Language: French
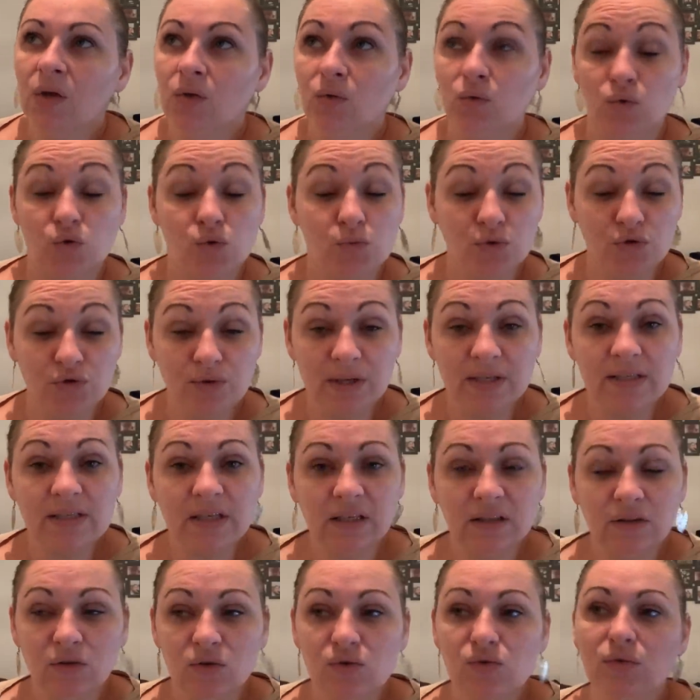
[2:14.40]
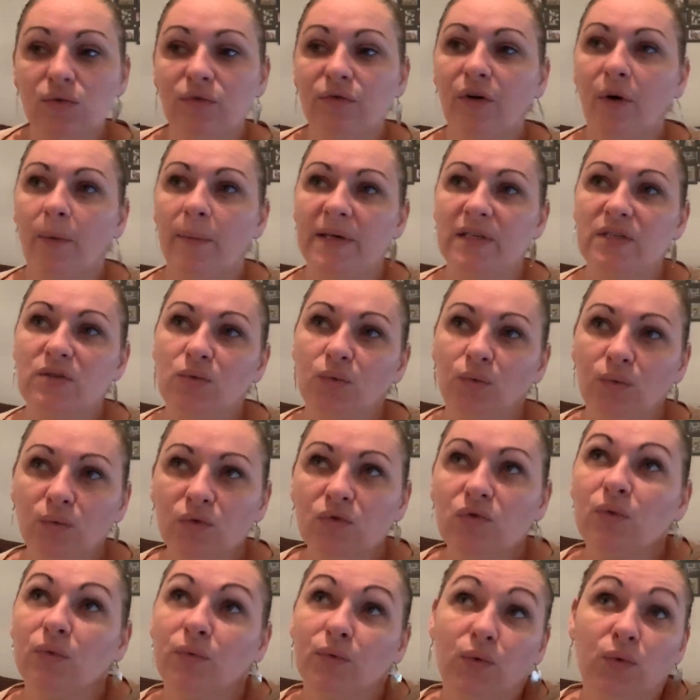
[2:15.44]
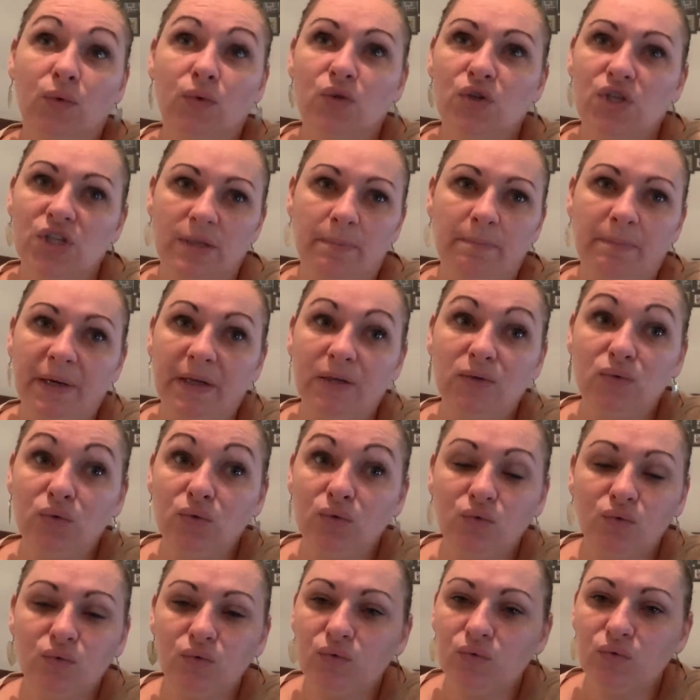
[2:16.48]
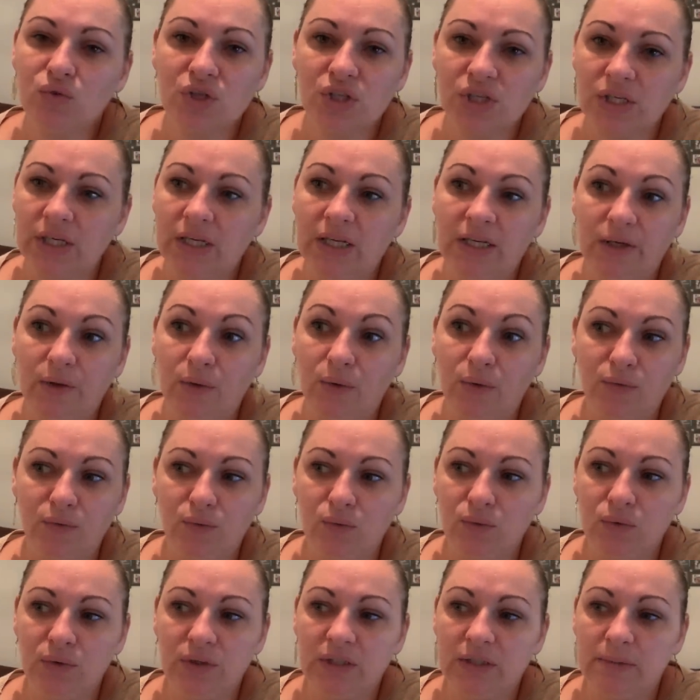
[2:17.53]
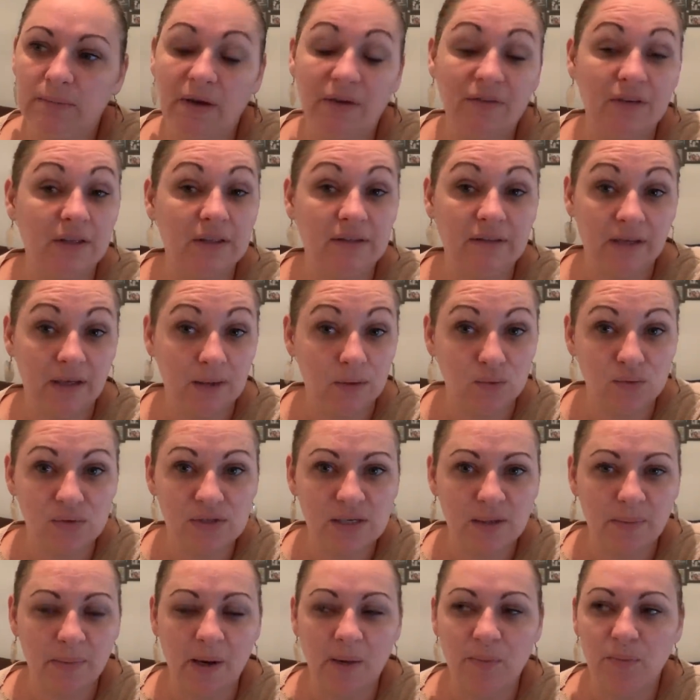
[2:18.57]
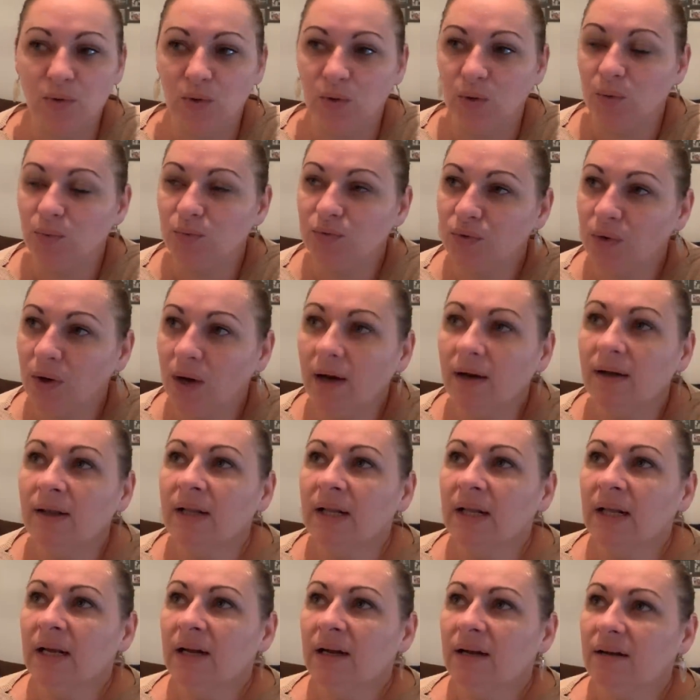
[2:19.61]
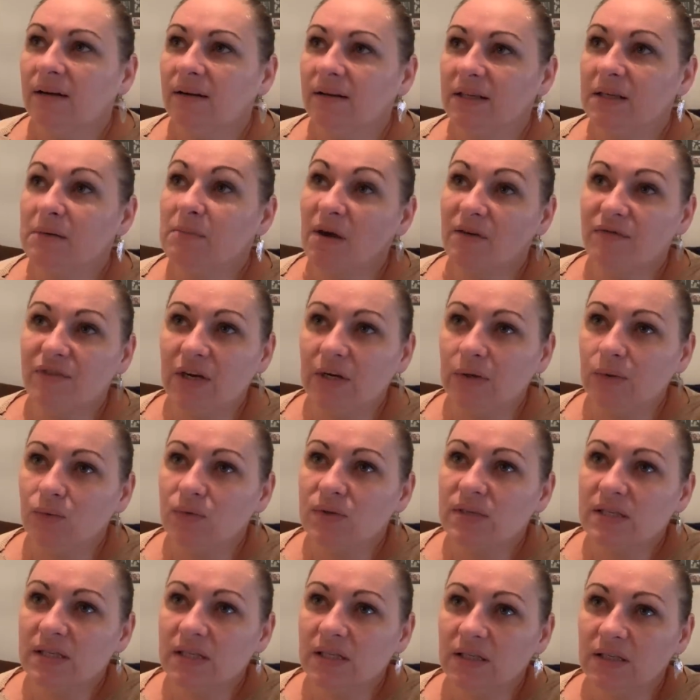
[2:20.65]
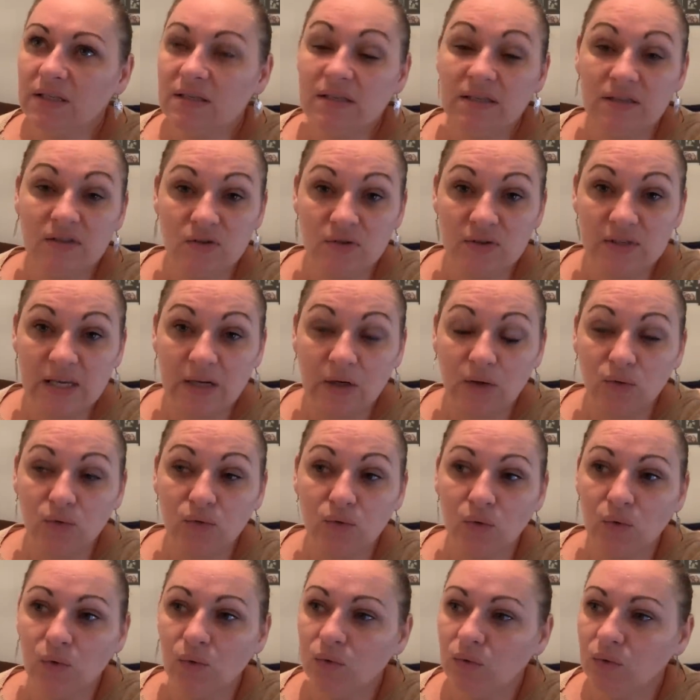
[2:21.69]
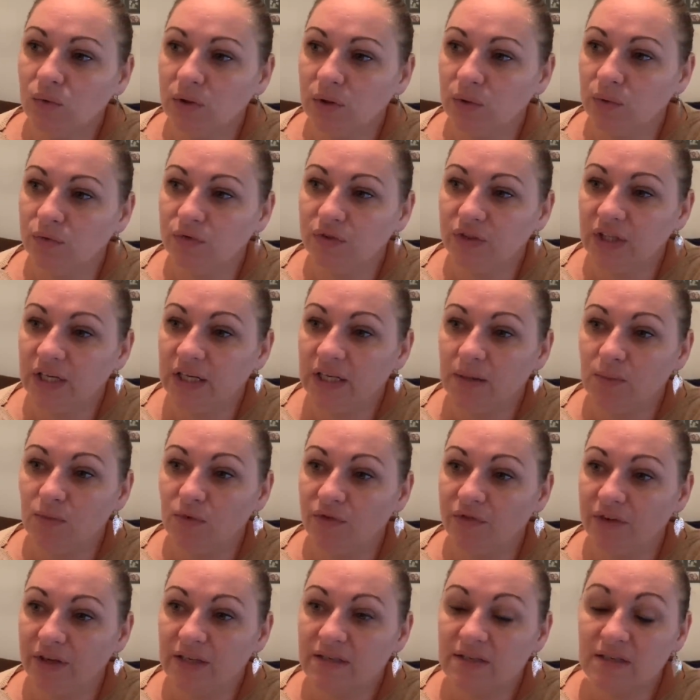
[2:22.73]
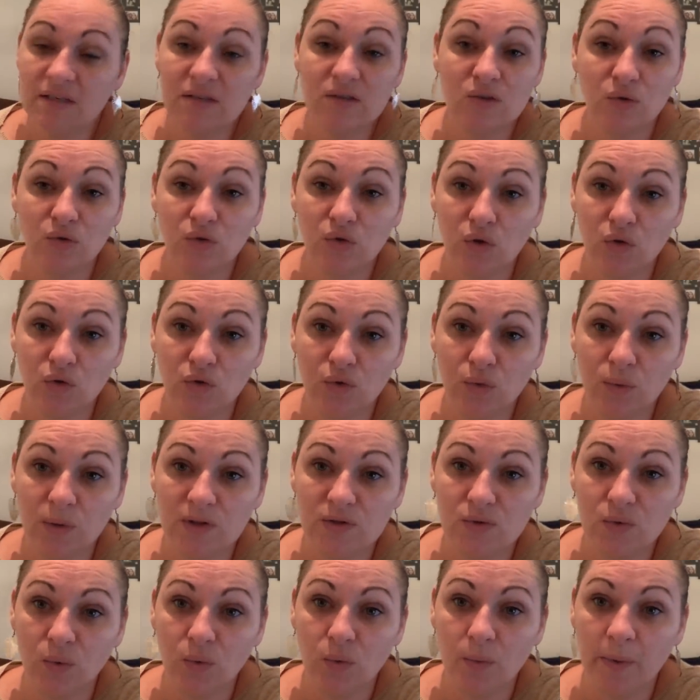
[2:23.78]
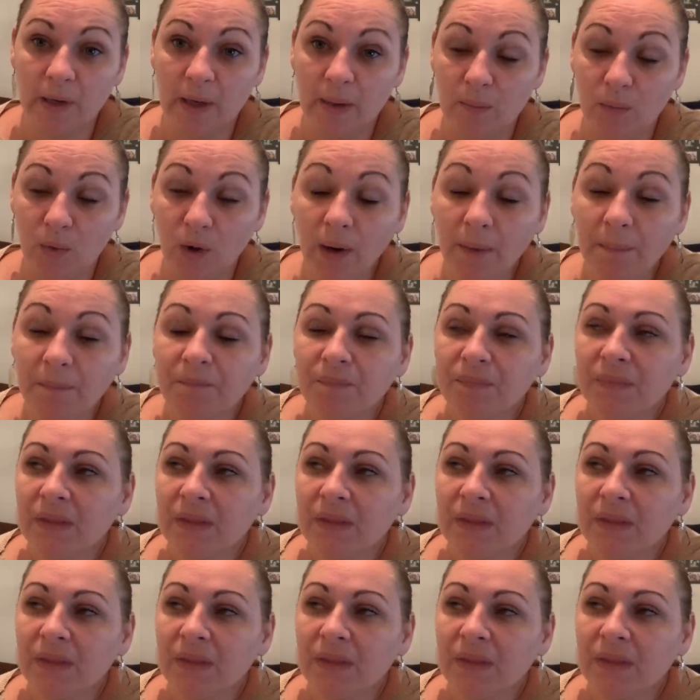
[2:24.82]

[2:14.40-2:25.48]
je me suis inscrite dans une formation, sauf que j'ai pas du tout touché les revenus qui m'avaient été annoncés par Pôle Emploi. Euh, ils m'avaient annoncé 650 euros et au final ils m'ont versé 133 euros par mois.